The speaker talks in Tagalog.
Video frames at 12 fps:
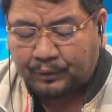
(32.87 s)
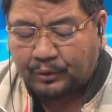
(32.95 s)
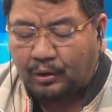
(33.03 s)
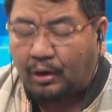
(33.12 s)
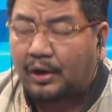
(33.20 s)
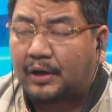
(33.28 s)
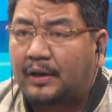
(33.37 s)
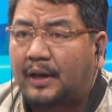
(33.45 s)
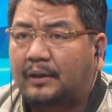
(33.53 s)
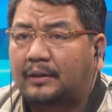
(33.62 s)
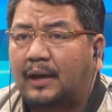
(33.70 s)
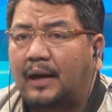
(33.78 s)

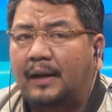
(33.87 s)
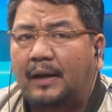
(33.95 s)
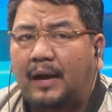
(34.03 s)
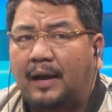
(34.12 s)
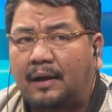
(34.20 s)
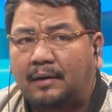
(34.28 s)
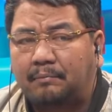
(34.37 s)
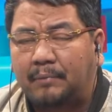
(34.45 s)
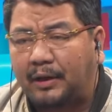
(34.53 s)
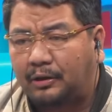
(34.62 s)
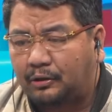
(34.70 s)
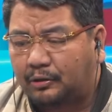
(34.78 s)
Oriental uh,
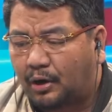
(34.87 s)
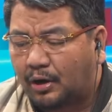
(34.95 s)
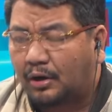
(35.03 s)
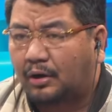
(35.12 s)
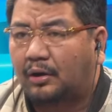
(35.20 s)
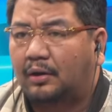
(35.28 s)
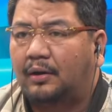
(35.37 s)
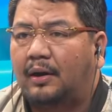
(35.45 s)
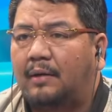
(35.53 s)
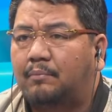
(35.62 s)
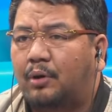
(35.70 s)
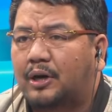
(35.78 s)
Mindoro.
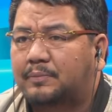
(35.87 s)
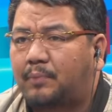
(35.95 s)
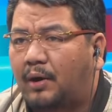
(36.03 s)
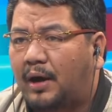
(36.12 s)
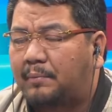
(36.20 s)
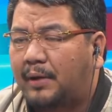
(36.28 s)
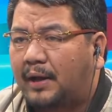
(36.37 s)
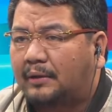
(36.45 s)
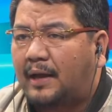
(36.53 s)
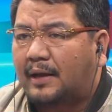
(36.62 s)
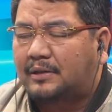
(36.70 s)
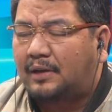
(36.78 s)
Uh, bukas po ang aming ah,
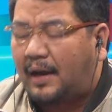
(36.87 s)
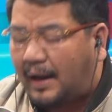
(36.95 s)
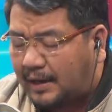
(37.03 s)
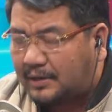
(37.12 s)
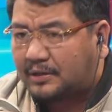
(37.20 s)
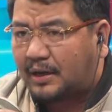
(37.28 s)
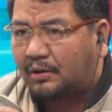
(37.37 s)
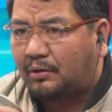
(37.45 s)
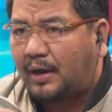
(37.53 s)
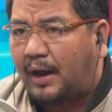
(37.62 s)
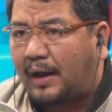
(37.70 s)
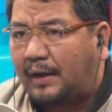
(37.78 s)
text line
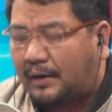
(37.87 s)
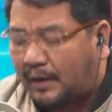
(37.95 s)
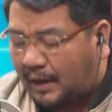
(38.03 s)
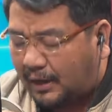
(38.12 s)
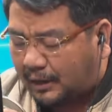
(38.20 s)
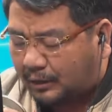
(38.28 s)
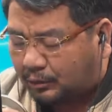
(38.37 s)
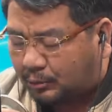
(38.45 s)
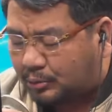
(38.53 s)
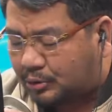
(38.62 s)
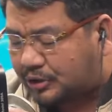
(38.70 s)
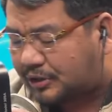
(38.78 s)

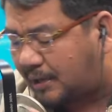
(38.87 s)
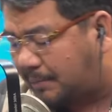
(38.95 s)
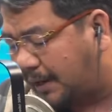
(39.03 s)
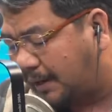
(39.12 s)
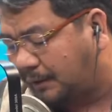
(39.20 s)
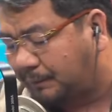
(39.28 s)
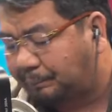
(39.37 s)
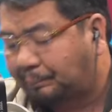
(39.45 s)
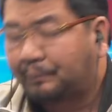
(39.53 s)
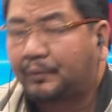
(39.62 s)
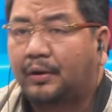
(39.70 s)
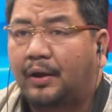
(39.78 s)
0927
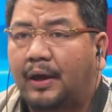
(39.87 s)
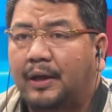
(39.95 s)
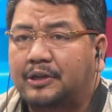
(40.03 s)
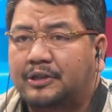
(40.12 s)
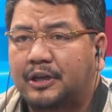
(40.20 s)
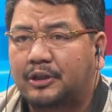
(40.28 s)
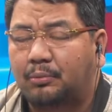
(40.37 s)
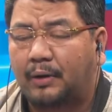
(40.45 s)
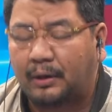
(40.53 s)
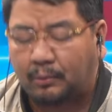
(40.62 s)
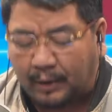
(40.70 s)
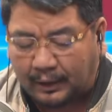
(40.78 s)

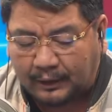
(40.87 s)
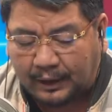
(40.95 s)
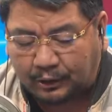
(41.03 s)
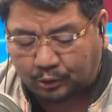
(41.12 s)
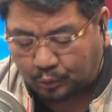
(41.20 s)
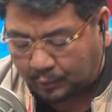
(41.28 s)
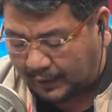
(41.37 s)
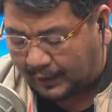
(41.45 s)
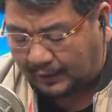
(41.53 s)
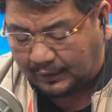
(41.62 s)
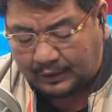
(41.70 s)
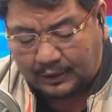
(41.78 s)

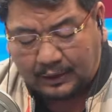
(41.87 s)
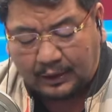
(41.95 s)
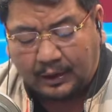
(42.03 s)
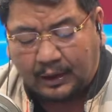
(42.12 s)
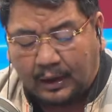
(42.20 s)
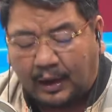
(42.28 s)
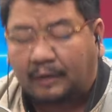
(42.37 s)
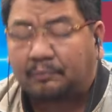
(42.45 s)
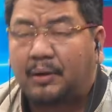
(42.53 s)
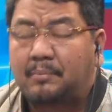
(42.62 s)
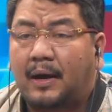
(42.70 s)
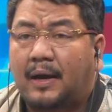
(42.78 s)
861-1921 At
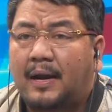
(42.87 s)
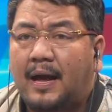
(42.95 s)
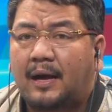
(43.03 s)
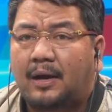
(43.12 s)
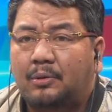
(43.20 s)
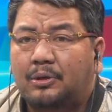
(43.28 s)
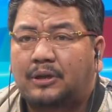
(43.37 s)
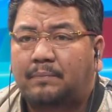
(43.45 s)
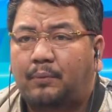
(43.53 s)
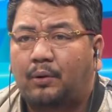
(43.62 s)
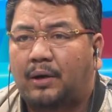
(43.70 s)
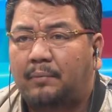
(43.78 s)
may mga
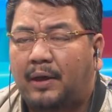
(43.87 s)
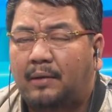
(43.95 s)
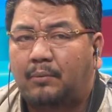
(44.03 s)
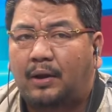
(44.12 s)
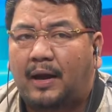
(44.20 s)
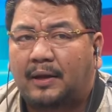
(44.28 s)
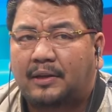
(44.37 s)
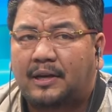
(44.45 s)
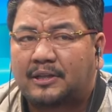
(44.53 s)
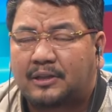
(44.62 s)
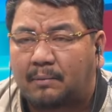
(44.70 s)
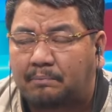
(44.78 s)
nakausap po kami uh, mula
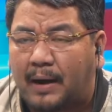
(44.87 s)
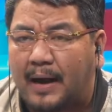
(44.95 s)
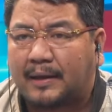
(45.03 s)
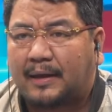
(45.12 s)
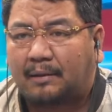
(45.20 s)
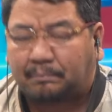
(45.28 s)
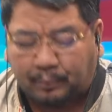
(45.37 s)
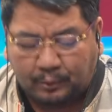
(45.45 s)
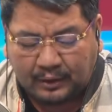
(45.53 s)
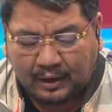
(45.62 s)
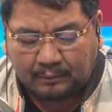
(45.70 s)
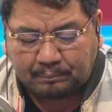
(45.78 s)
dyan sa bayan po
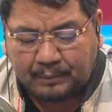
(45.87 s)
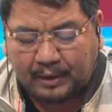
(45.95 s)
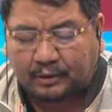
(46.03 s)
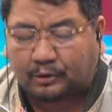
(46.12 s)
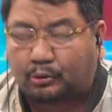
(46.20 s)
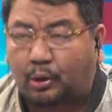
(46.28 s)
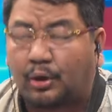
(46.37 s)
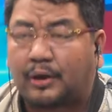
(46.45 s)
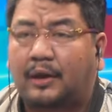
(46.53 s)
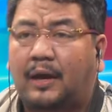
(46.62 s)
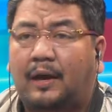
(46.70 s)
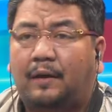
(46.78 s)
ng
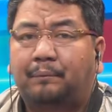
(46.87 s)
Victoria